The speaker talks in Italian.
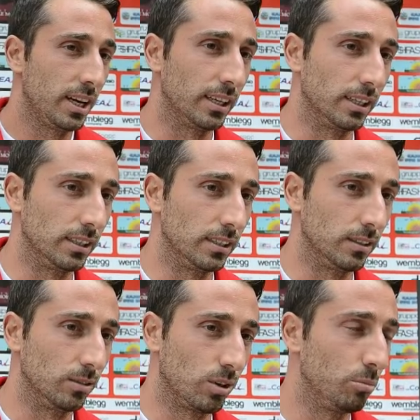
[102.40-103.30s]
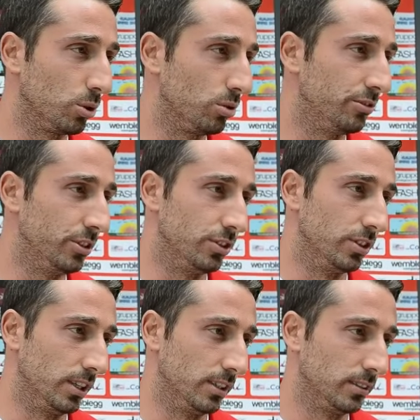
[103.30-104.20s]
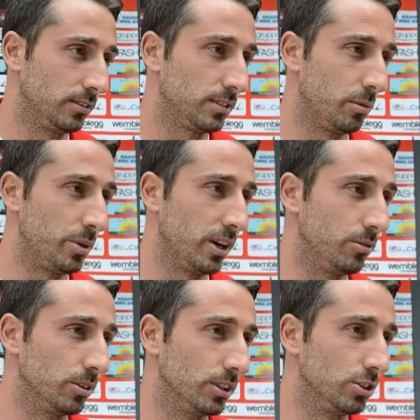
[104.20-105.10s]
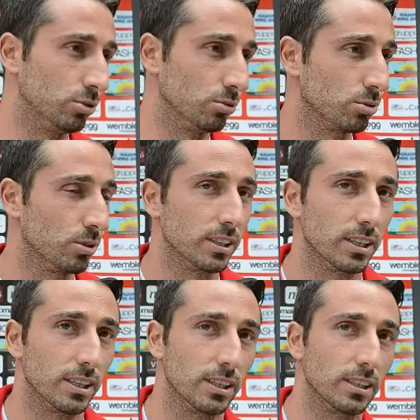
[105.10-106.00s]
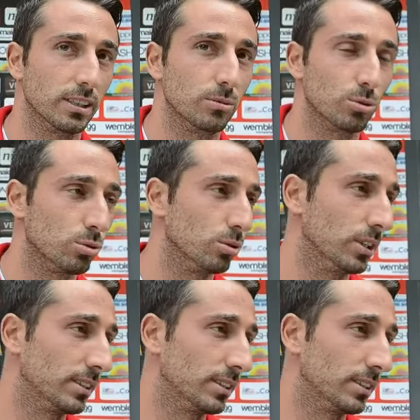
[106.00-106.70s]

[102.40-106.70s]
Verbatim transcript: Eh, è un campionato difficile, sappiamo che ci sono squadre molto